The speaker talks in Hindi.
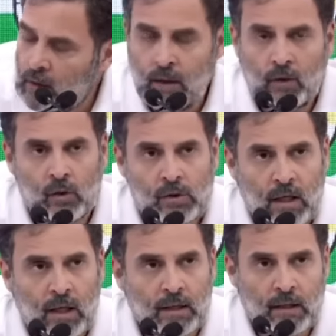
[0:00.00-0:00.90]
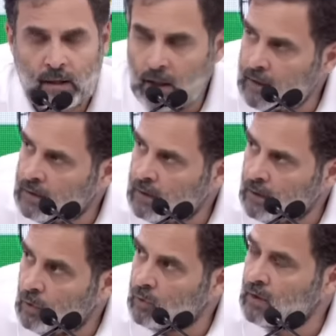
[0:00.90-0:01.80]
हिंदुस्तान के दलित
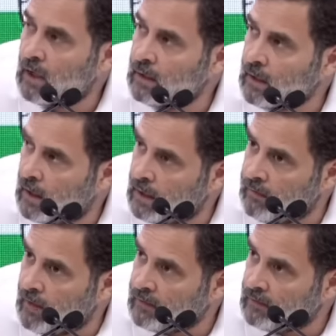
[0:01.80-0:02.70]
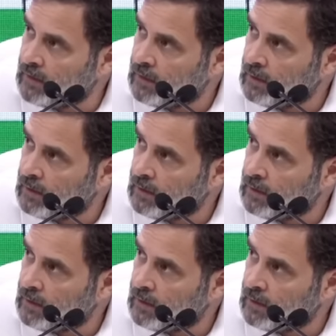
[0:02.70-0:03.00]
हिंदुस्तान के आदिवासी